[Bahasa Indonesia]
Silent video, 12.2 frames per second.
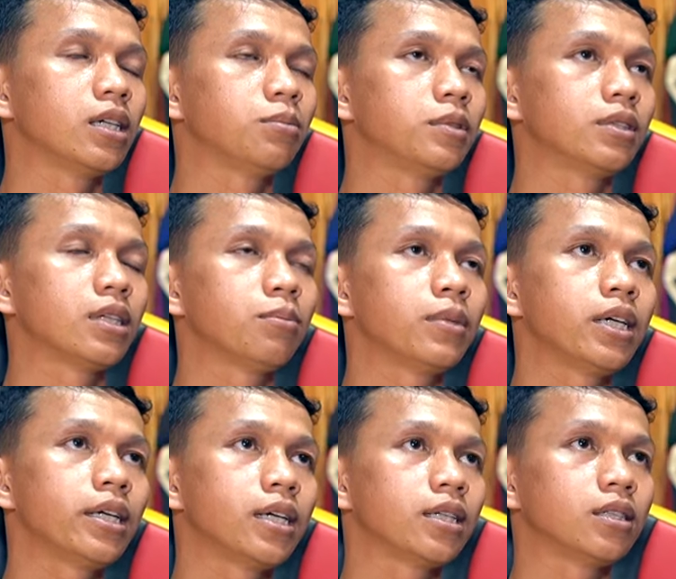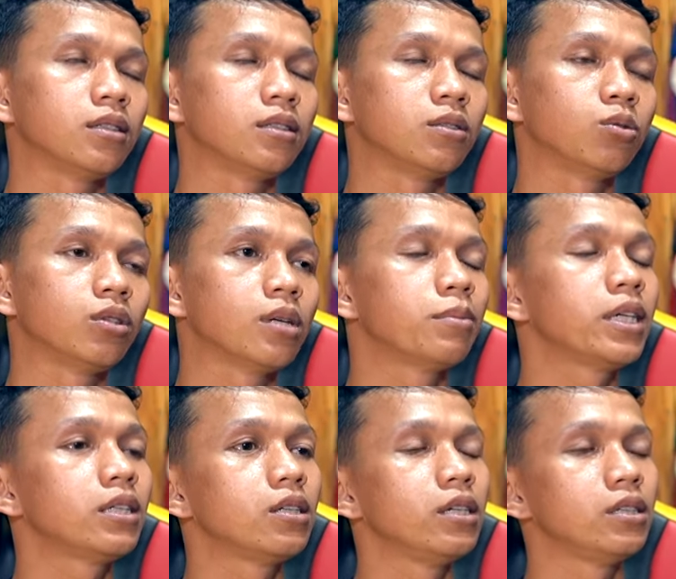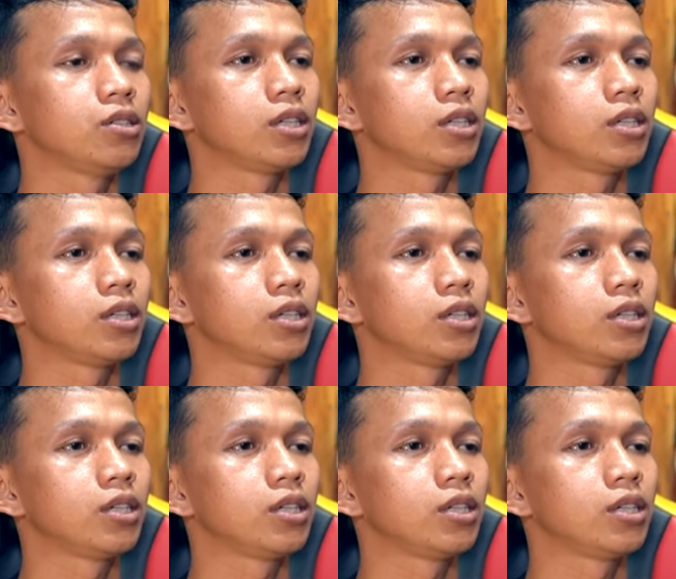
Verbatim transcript: yang pertama yang utama di